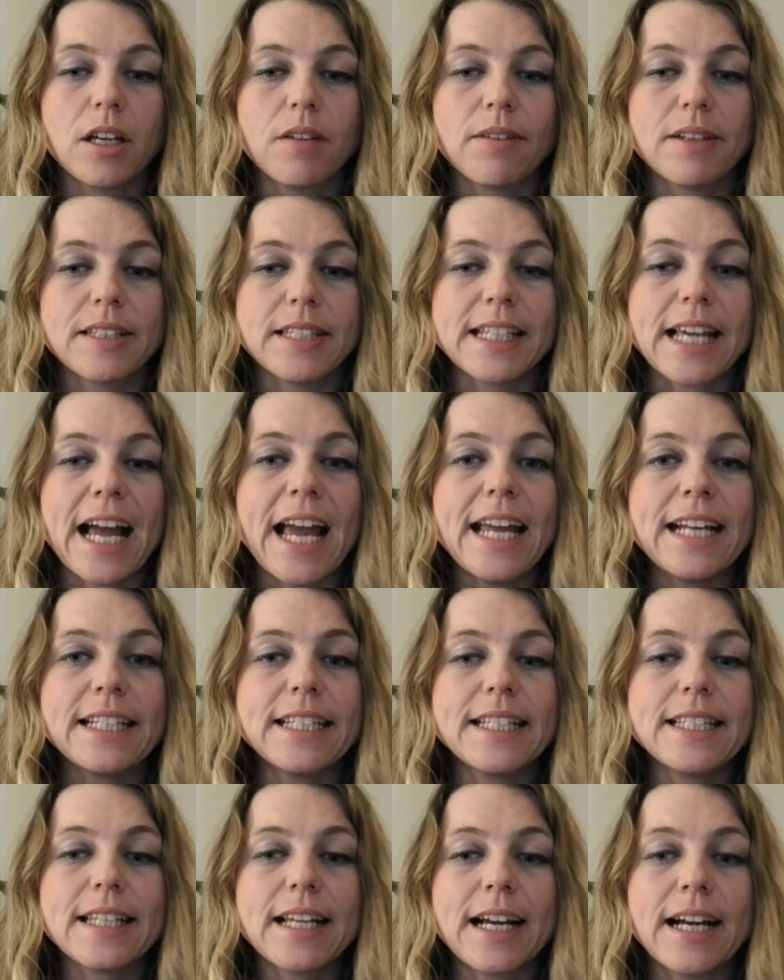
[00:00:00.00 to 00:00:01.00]
Was ich
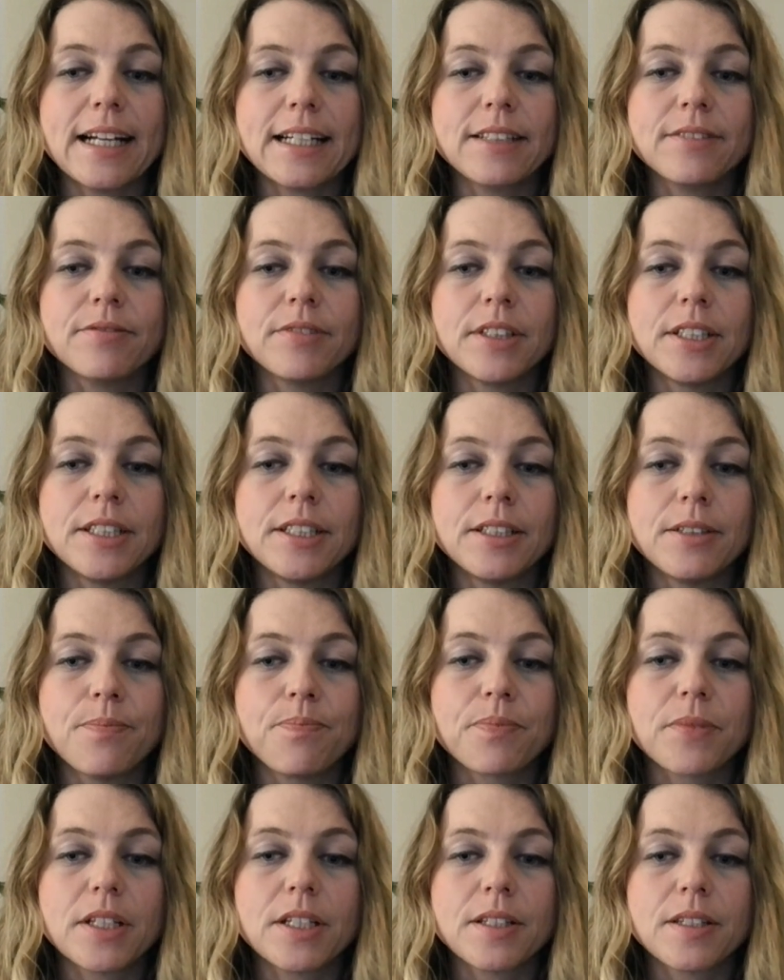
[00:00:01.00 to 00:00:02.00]
eigentlich sagen
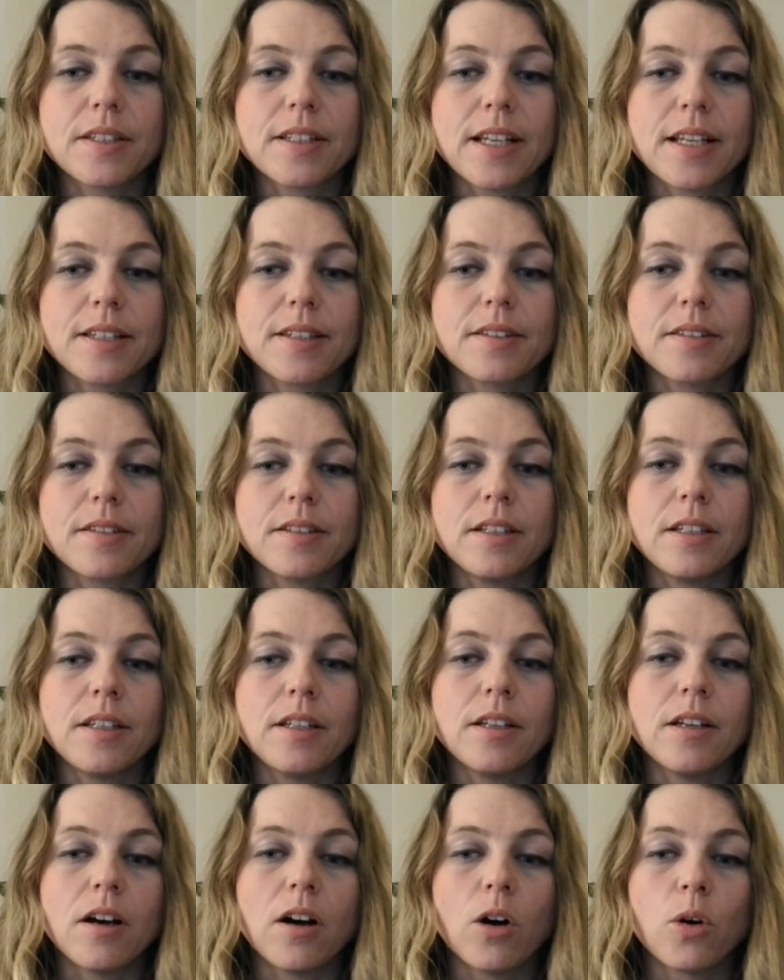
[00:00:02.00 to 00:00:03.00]
will, ist, dass
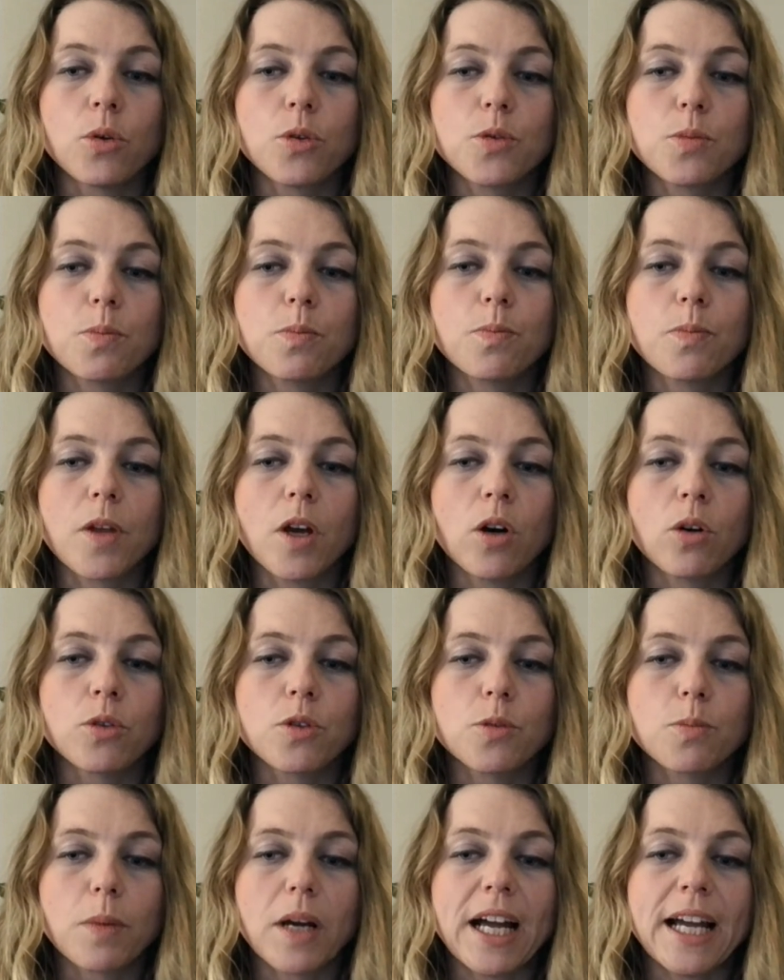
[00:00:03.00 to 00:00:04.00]
die Aus
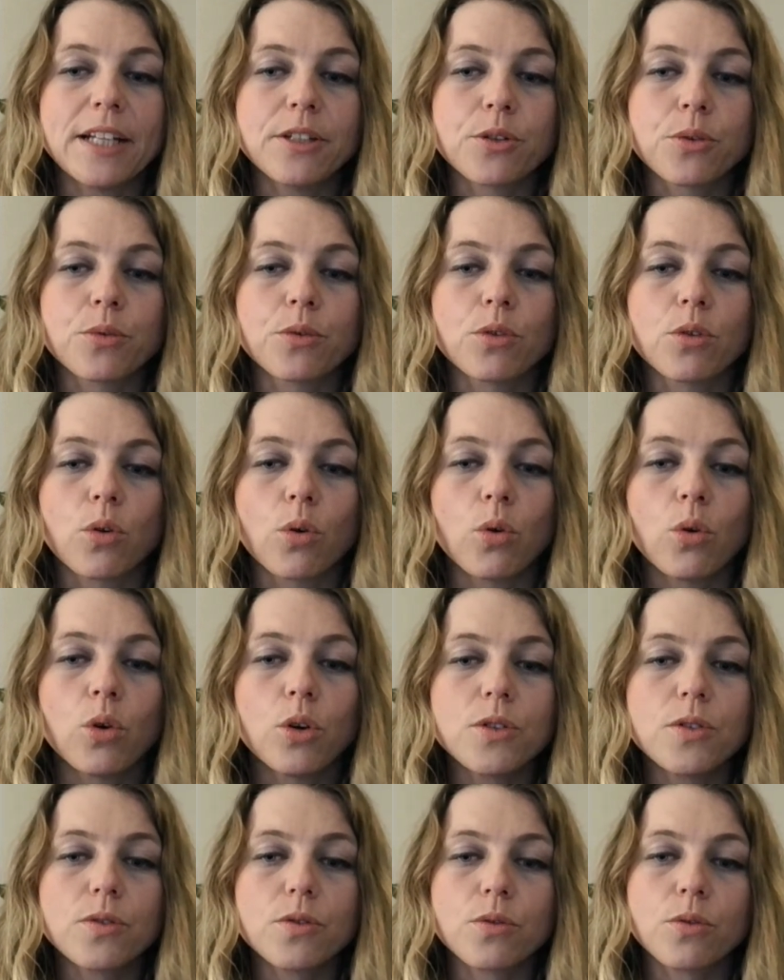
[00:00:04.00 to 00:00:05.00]
Ausbreitung
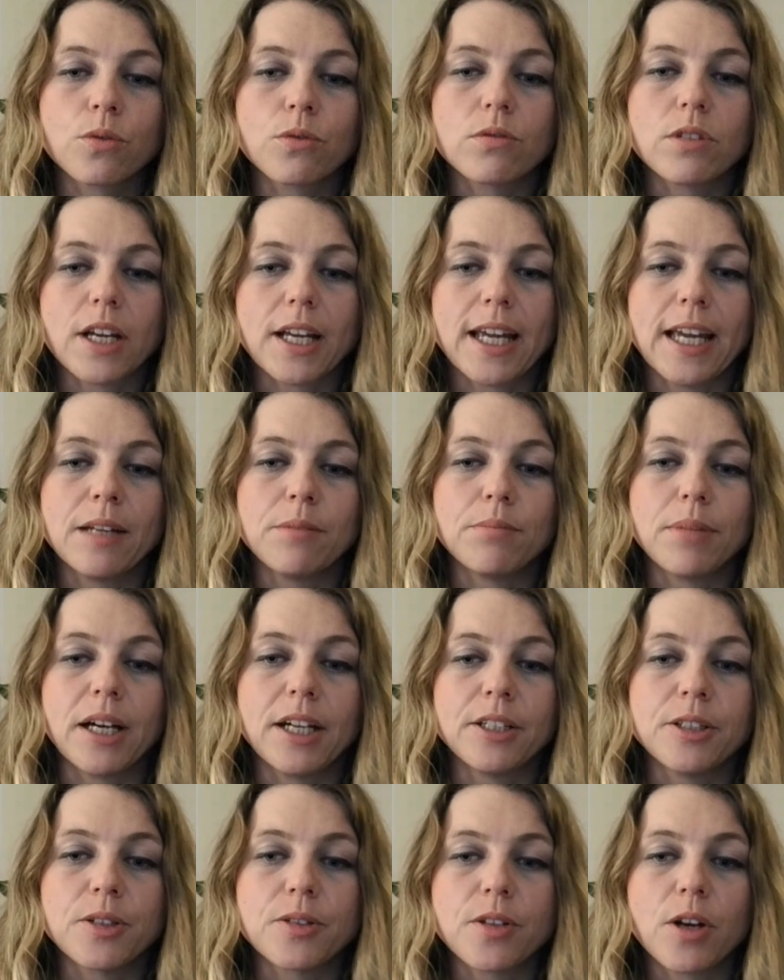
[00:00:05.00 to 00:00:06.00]
groß und
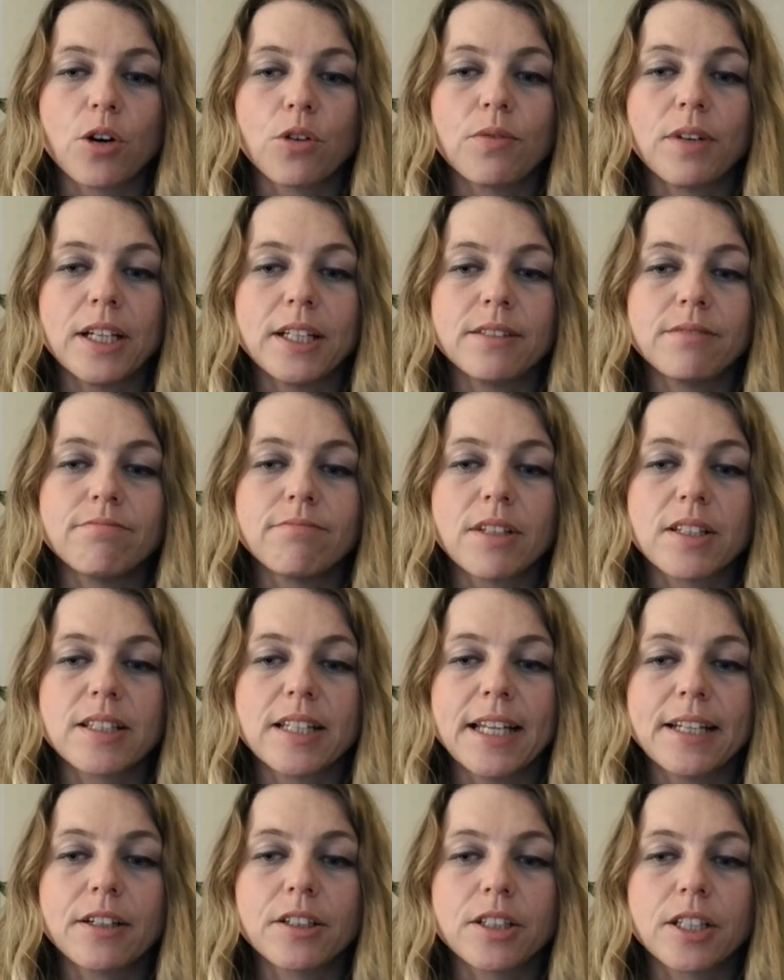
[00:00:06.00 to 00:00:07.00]
erkennbar ist, auch wenn es
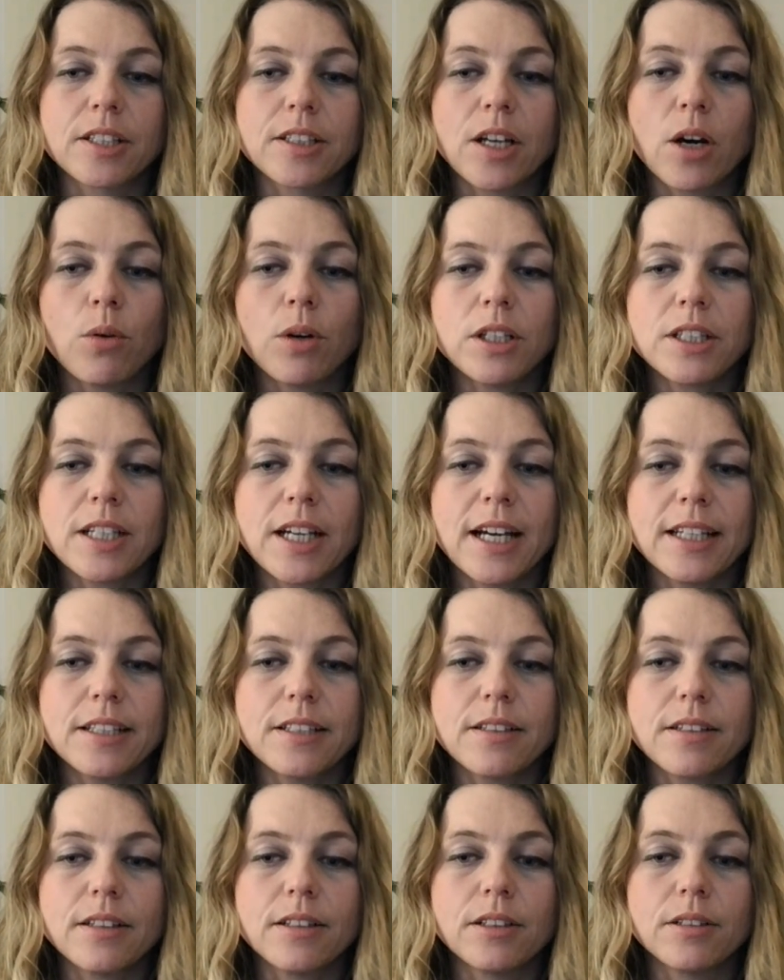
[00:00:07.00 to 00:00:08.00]
länger gedauert
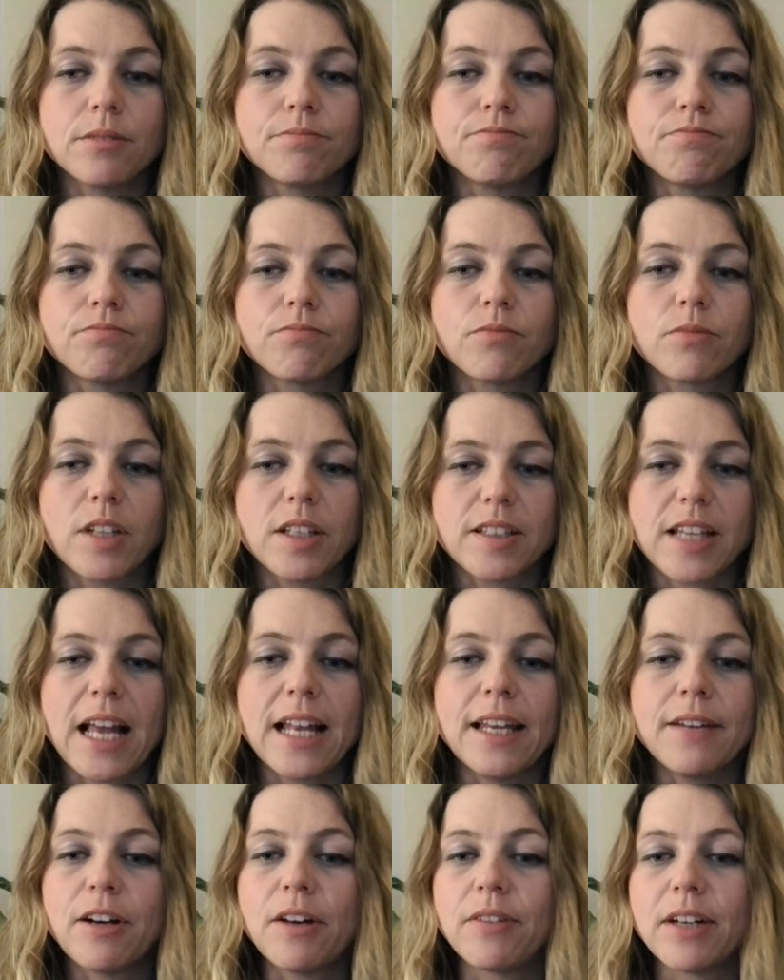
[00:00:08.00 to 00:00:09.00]
hat, ähm, dass
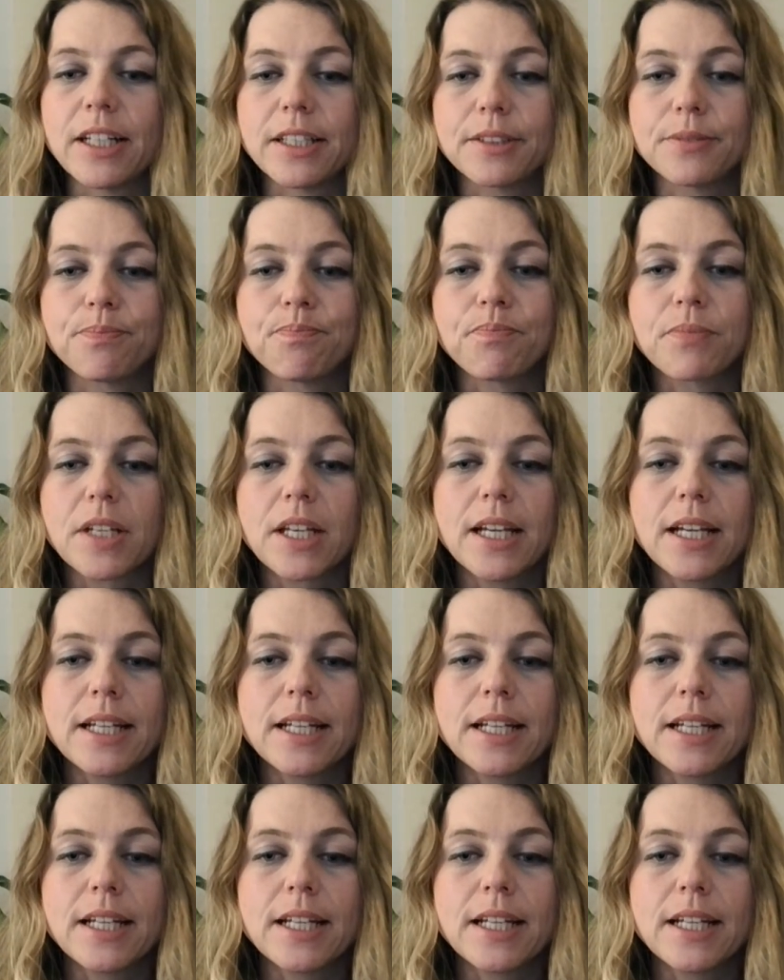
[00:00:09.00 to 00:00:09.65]
alle erwarten.